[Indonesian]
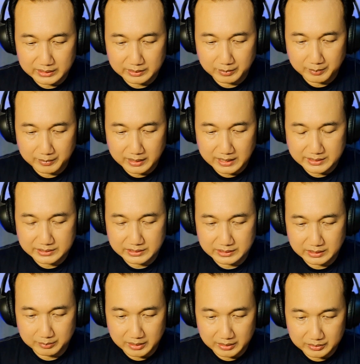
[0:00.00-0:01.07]
ini memang
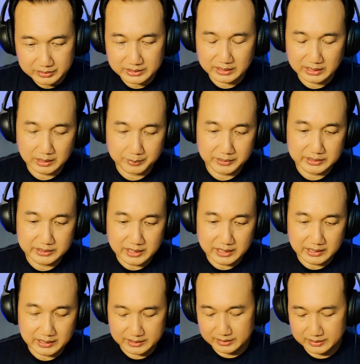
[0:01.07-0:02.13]
hasilnya bagus ya kenapa
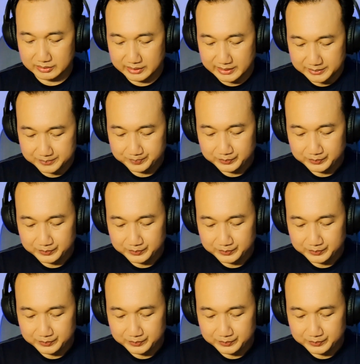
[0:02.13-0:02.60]
tidak kan gitu ya